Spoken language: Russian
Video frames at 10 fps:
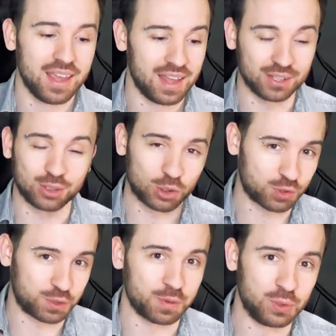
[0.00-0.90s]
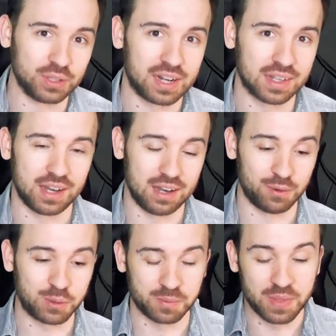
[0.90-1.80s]
И это тоже все будет на канале.
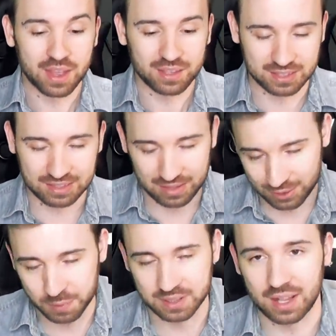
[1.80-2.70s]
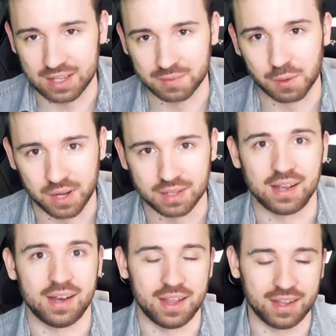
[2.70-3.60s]
В общем, с, собственно, о самом
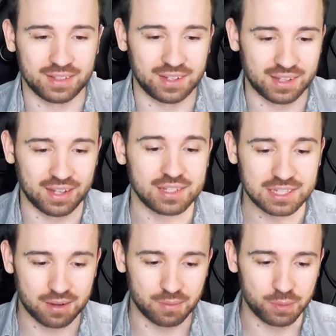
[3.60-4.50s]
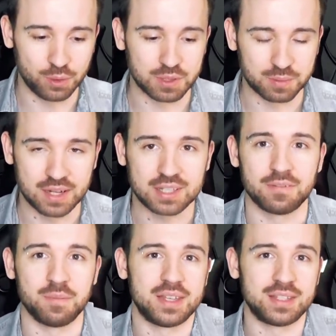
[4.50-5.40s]
канале. Это канал, где мы будем с
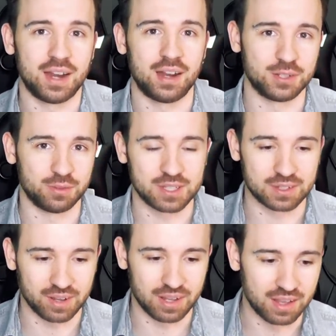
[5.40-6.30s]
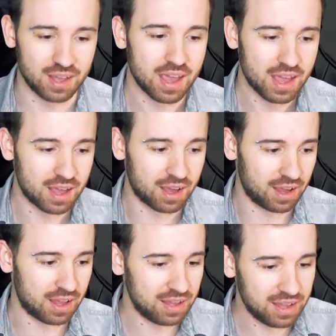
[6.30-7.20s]
Максом вместе реализовывать свои
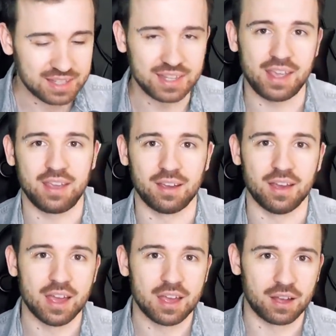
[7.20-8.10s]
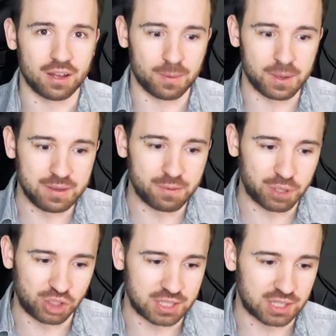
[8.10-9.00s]
э, идеи, Э, и
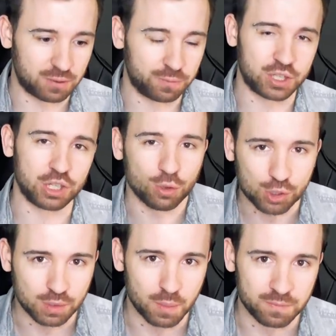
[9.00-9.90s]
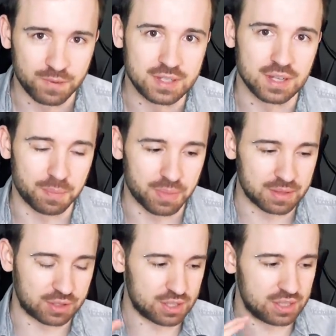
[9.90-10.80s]
воплощать их в киношном виде.
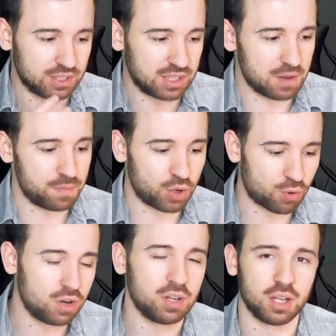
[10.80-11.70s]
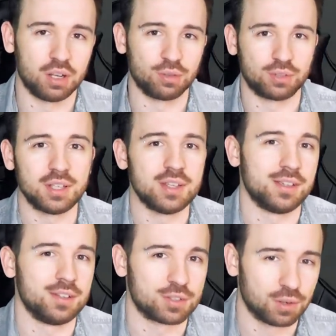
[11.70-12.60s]
То есть делать такие прикольные, крутые
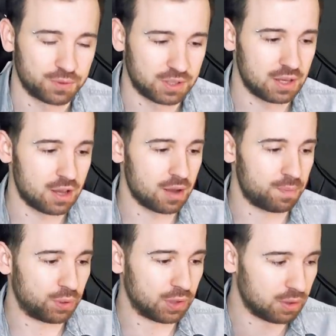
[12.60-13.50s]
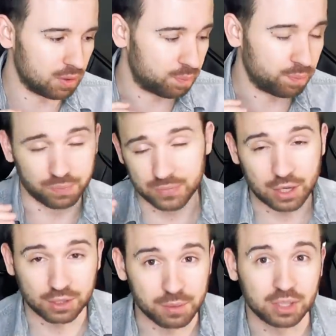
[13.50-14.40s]
зарисовки, пол...
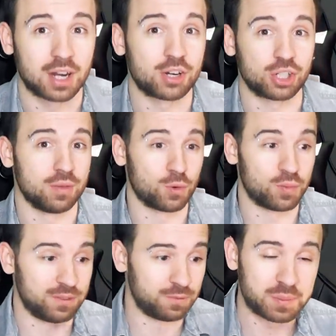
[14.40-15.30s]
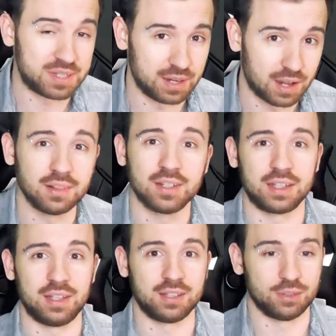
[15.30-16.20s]
короткометражки, может быть, веб-сериалы
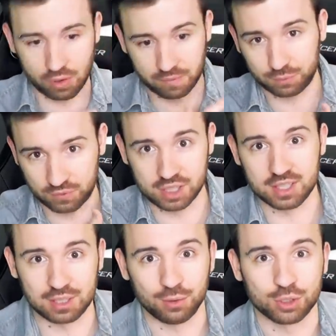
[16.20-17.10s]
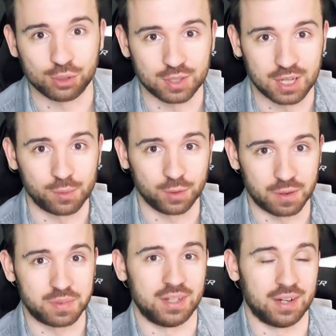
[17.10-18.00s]
какие-то, ну, а в частности, «Лучшие друзья» будут
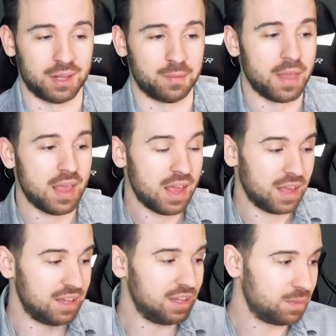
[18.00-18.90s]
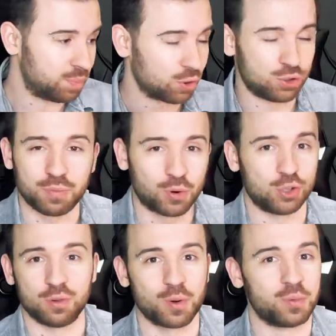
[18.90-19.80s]
веб-сериалом, и прочее,
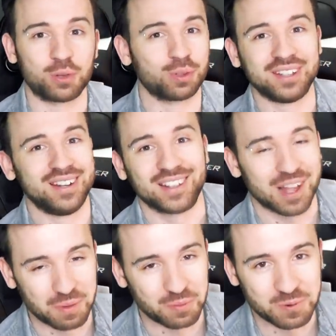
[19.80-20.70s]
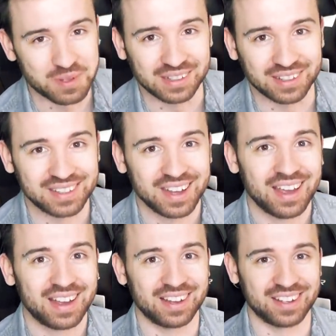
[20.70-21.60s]
прочее. Может быть, крутые рекламы будем делать,
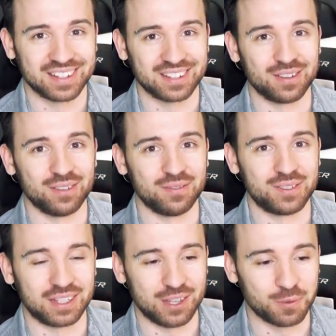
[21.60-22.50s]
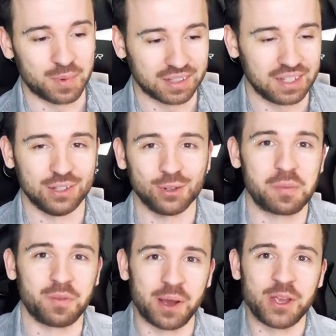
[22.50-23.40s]
э, э всякие юморные, ну,
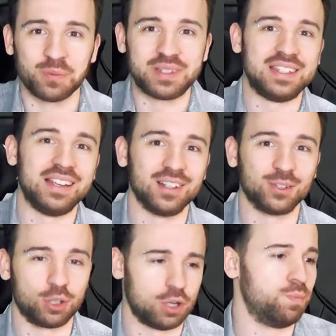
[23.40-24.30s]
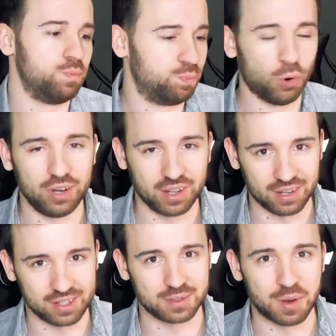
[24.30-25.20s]
как бы в моем стиле, только
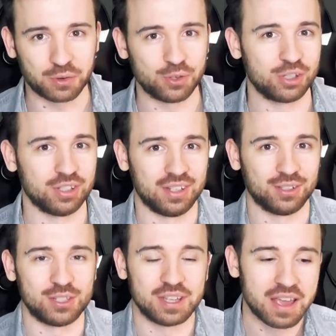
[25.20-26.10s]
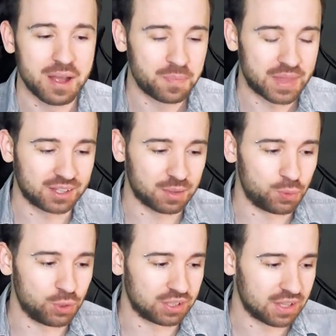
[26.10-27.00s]
более замороченные. То есть это
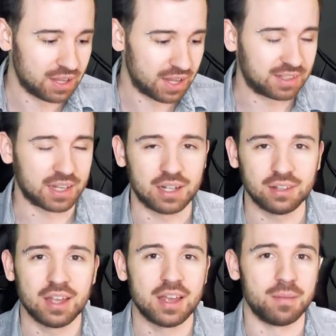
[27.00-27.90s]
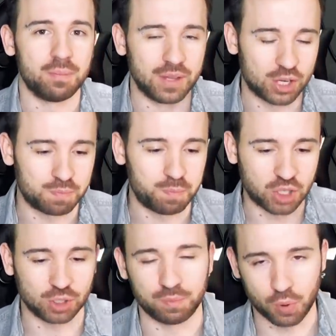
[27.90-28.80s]
будет, этот канал наш
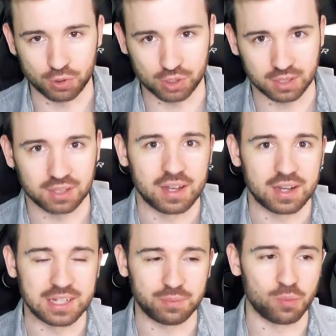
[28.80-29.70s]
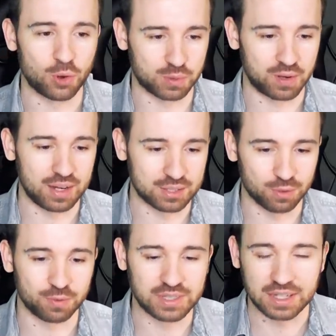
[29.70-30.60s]
passion project, где мы можем
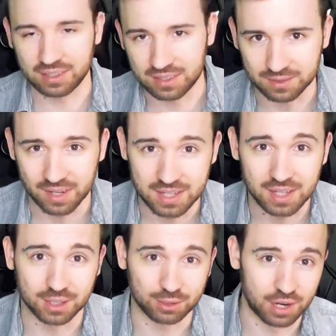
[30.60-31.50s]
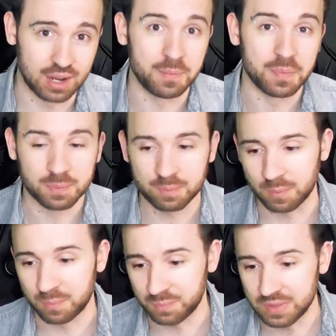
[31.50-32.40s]
реализовывать какие-то свои идеи, которые
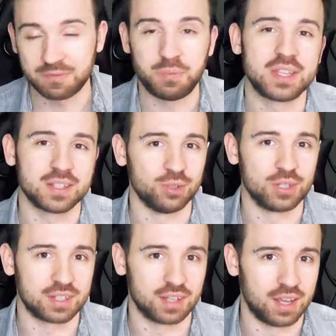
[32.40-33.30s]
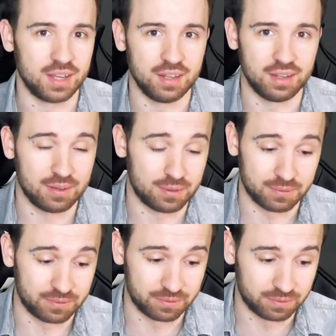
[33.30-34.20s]
не вписываются и
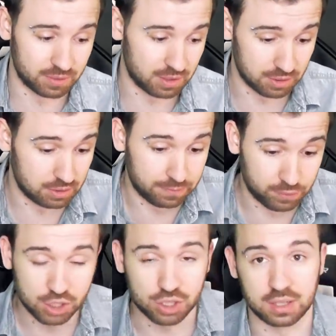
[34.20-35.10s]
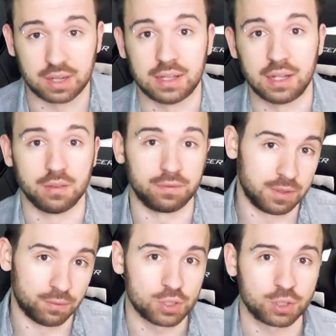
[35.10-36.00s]
в, на, в наши каналы, в
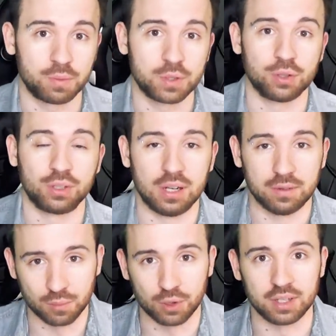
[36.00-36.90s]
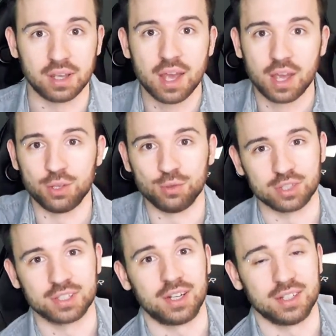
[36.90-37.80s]
его 100-500 или в мой
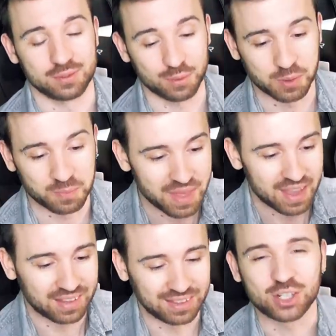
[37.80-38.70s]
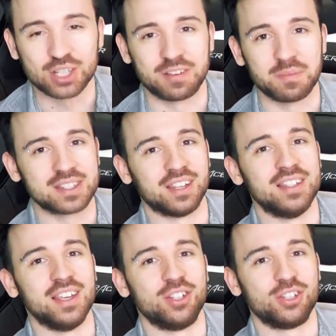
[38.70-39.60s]
Юджин Сагас. В общем, наше совместное
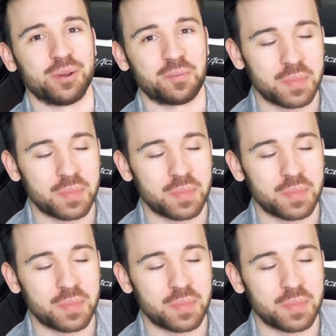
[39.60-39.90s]
детище.